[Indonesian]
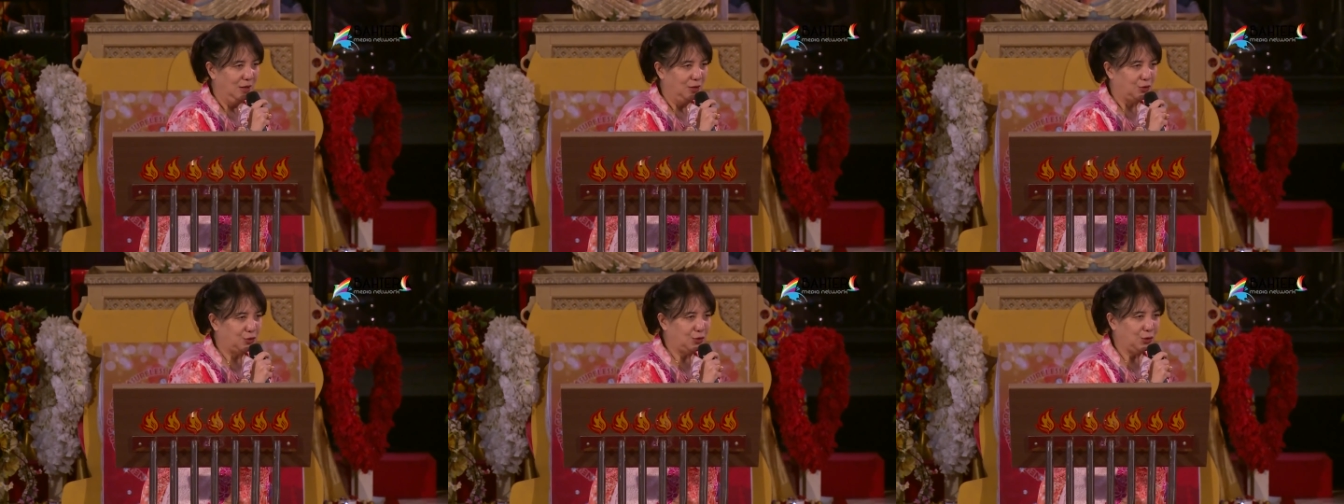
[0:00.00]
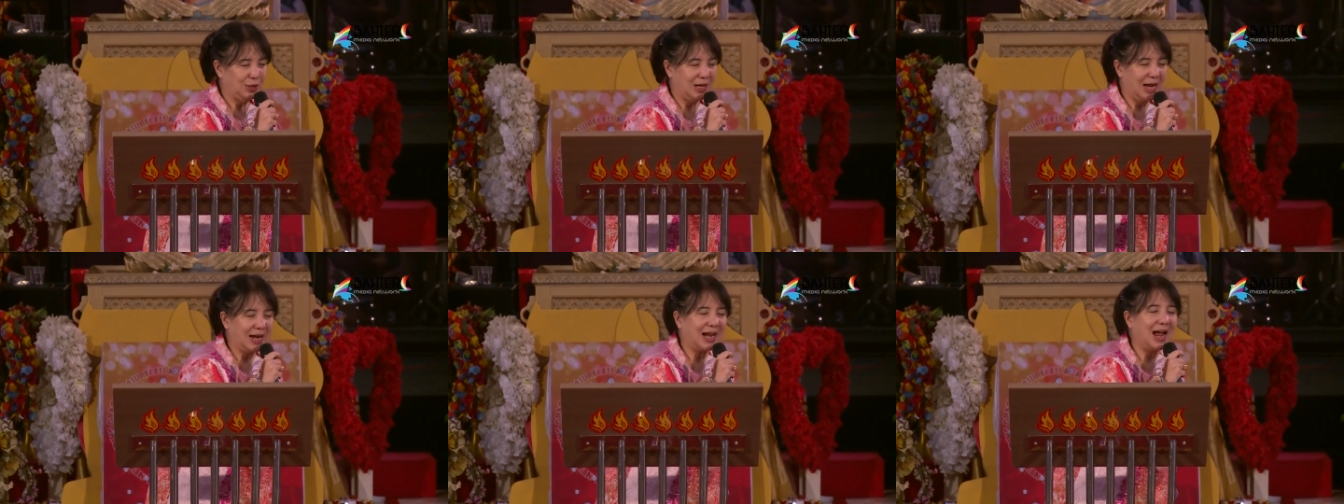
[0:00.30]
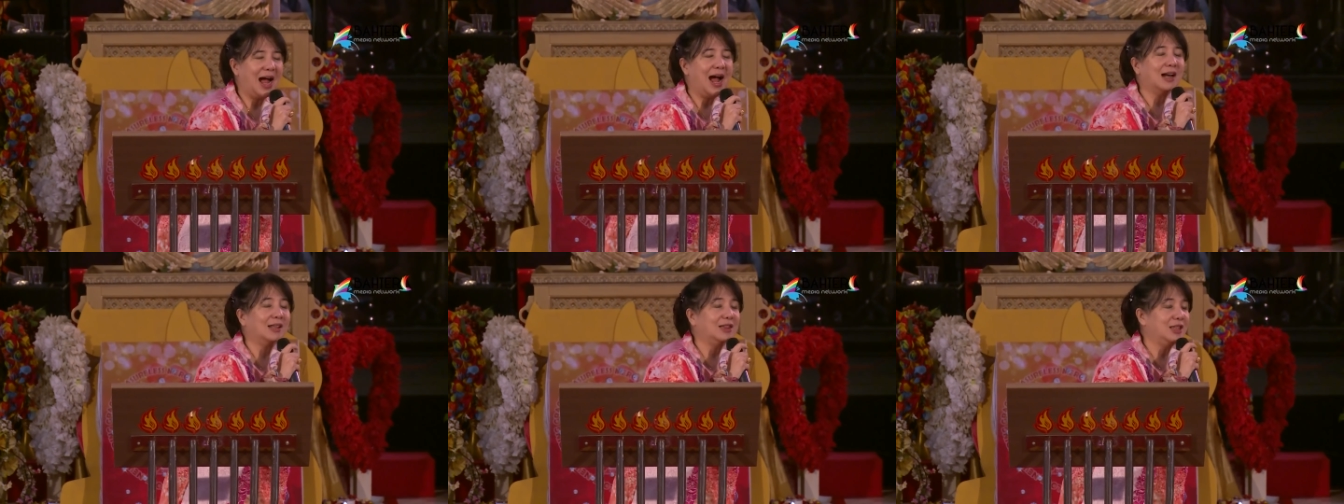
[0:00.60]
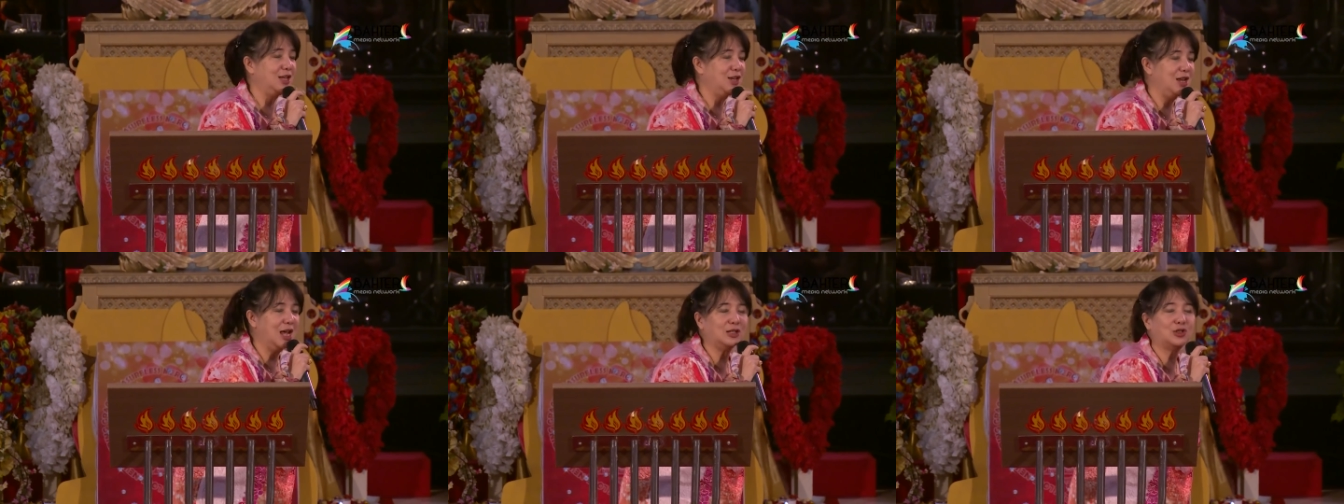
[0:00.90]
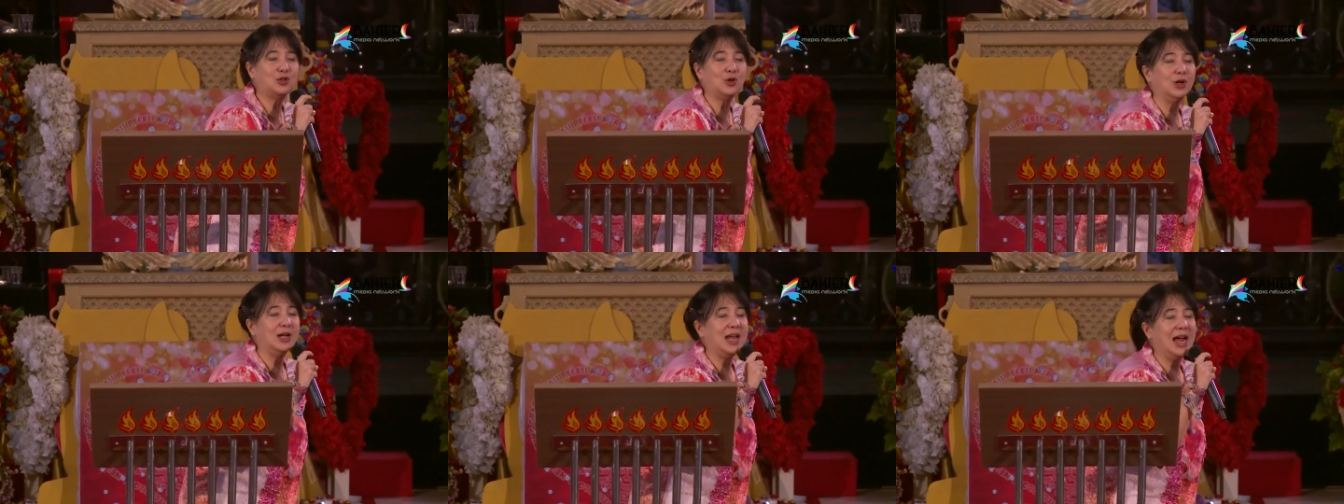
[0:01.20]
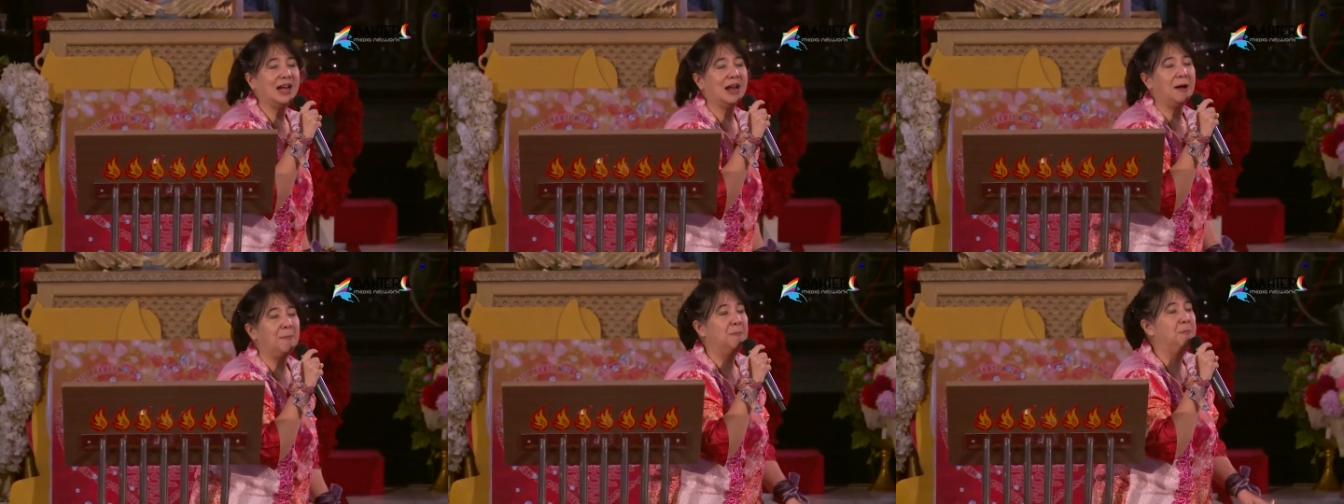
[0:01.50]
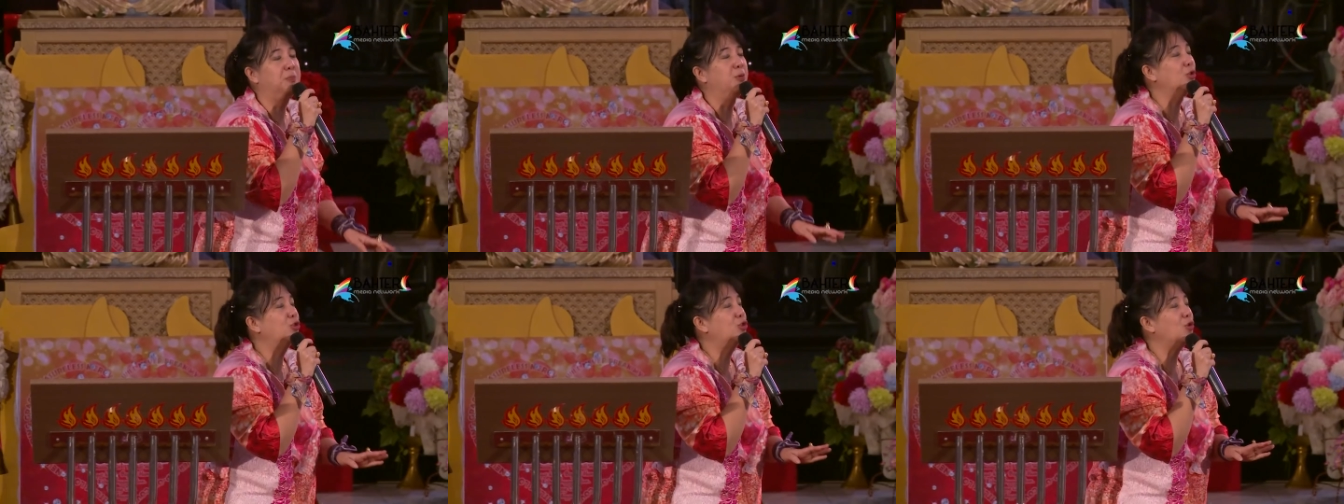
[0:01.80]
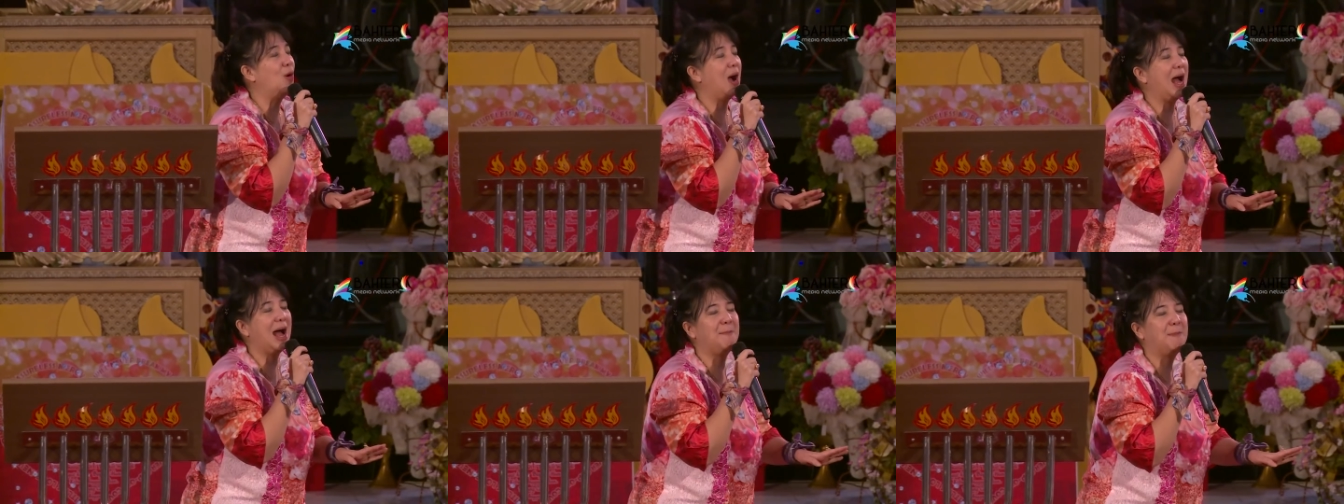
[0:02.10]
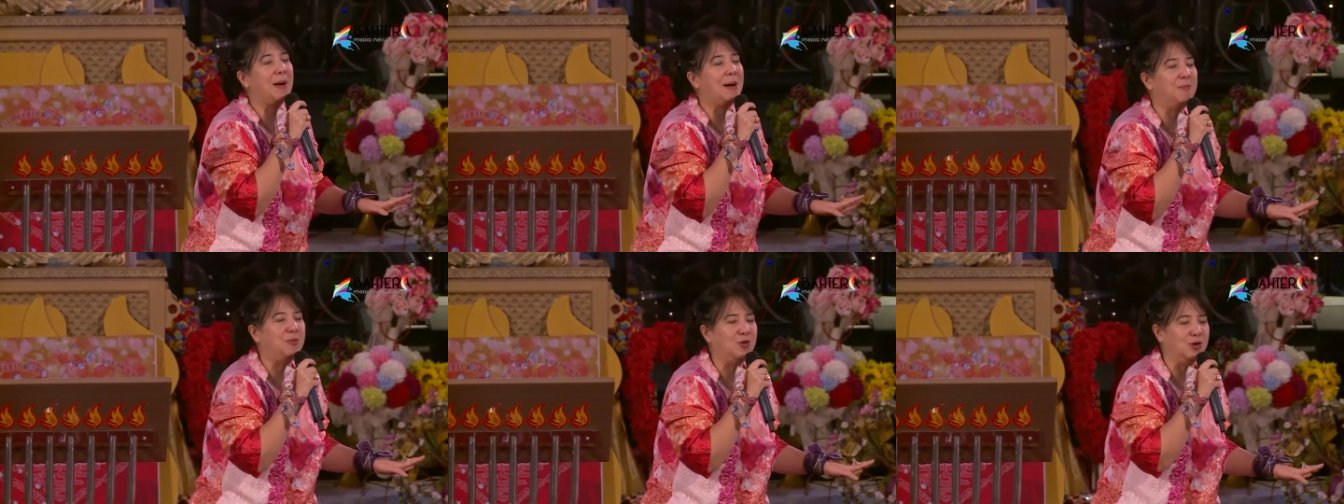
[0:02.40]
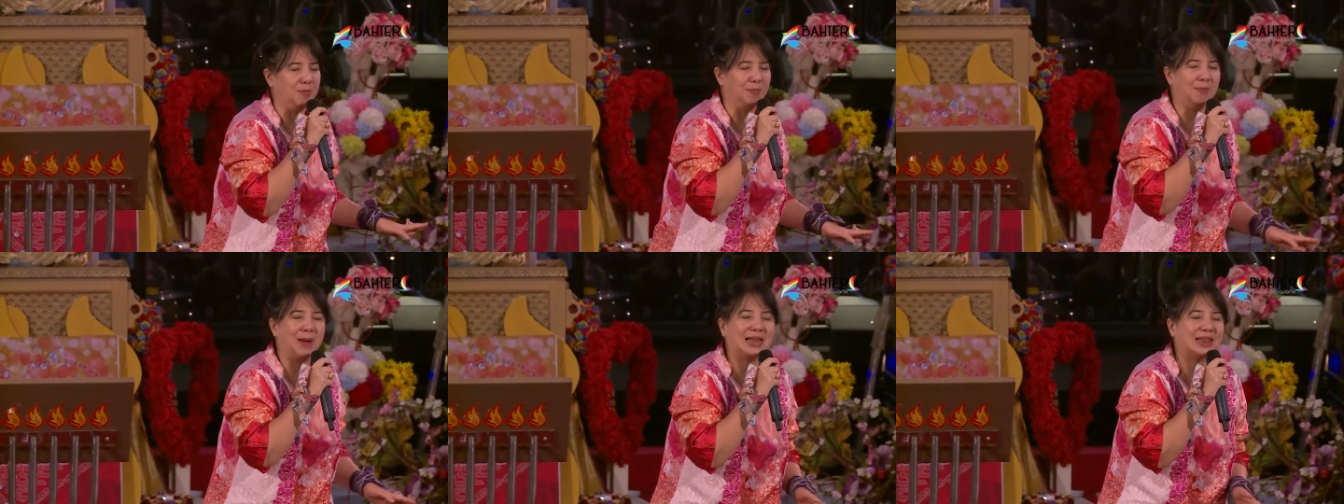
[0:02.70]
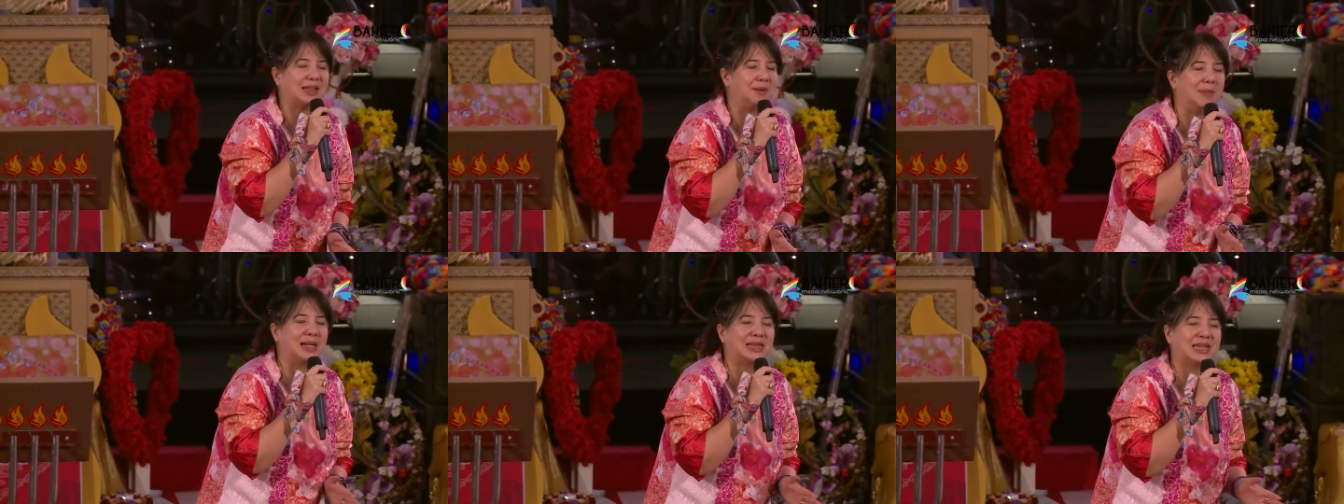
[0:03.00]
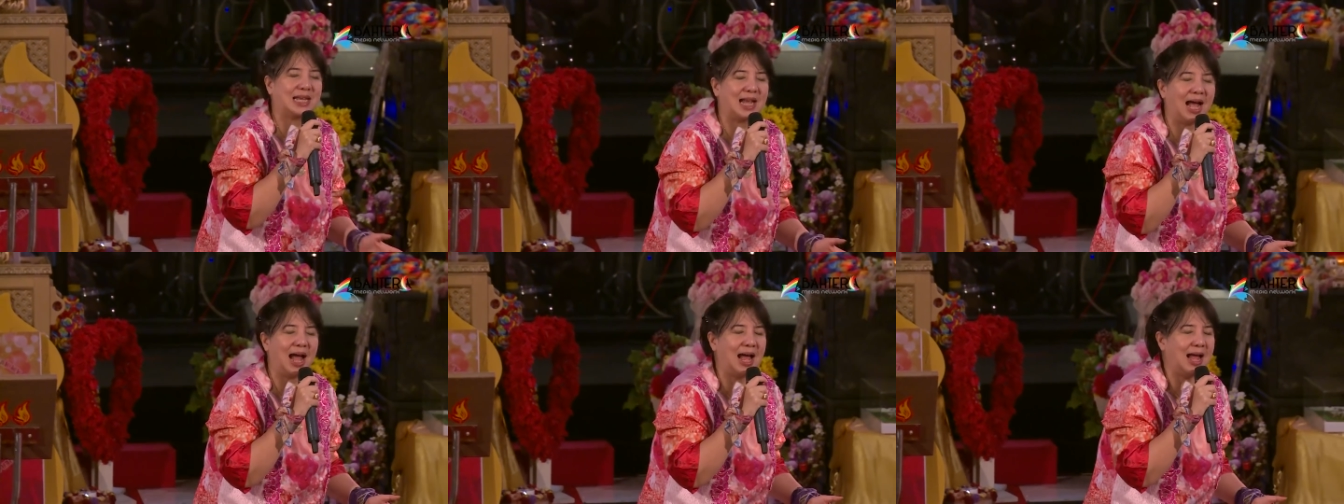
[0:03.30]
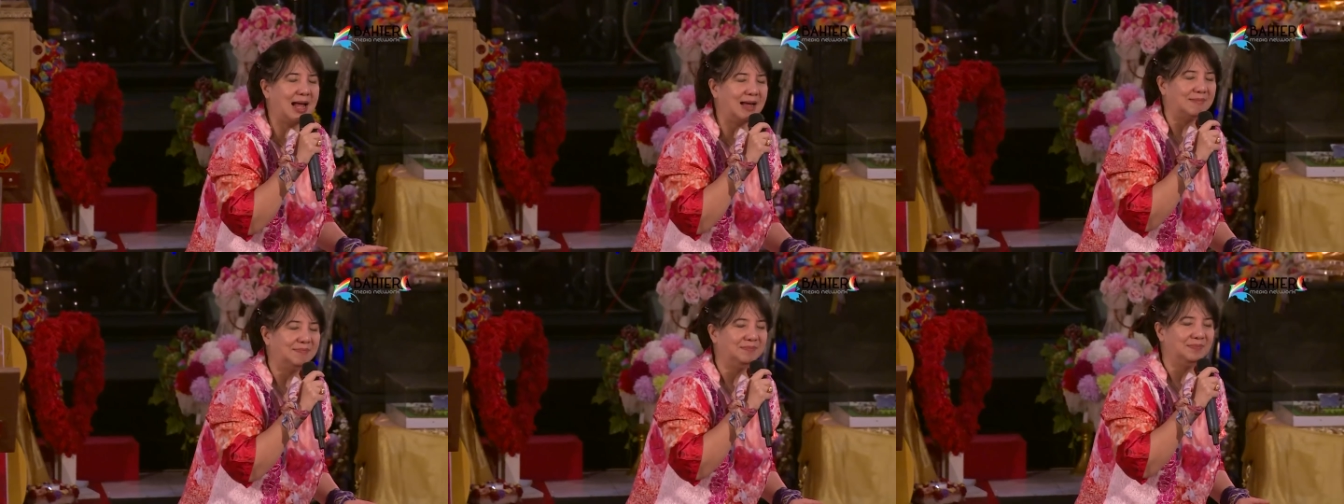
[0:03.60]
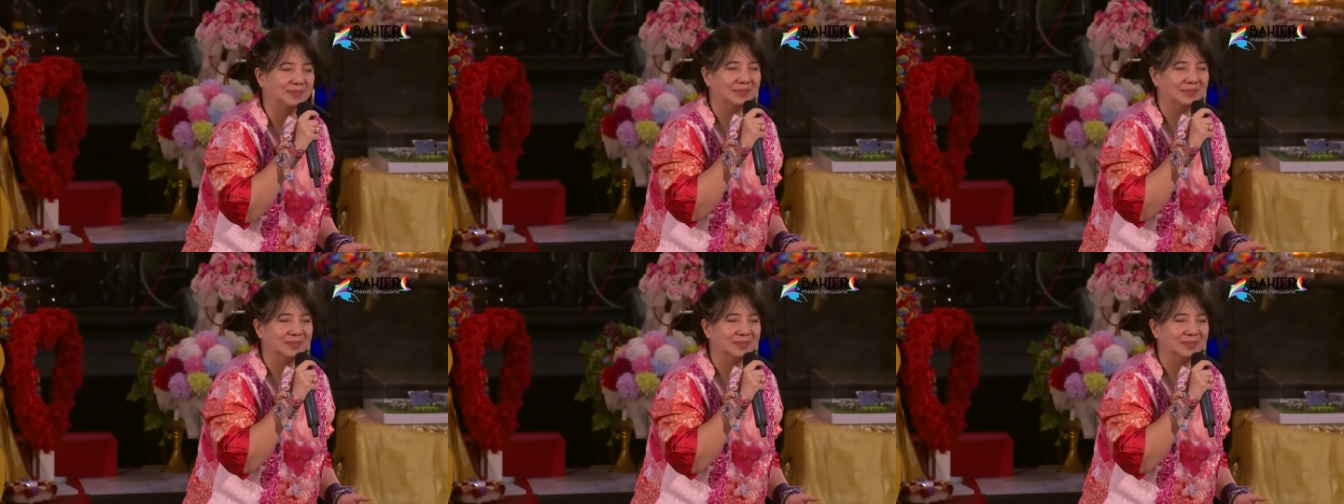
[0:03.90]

Saudara artinya saudara butuh apapun. Matematika,